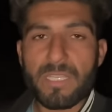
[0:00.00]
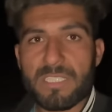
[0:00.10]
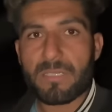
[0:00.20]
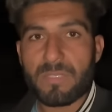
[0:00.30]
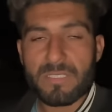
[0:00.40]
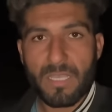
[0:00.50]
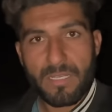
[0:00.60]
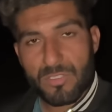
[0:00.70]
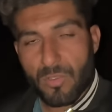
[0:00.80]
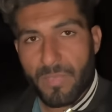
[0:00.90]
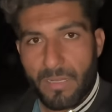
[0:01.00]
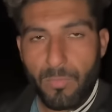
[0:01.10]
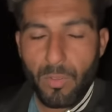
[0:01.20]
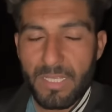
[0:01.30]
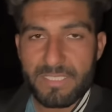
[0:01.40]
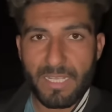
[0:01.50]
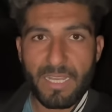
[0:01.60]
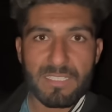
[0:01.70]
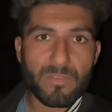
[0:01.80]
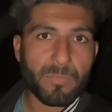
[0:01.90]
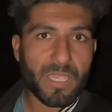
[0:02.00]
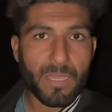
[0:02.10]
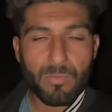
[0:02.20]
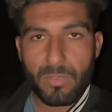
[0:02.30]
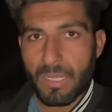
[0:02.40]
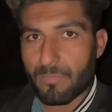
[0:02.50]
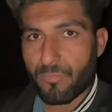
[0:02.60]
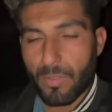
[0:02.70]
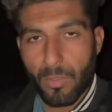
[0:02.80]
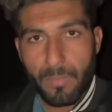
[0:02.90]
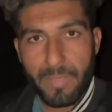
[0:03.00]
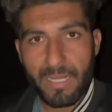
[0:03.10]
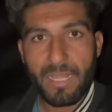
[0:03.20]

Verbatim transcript: अजीब इंसान इसको मैंने बोला चला जाऊँ मैं आपको ना अब व्लॉग में नहीं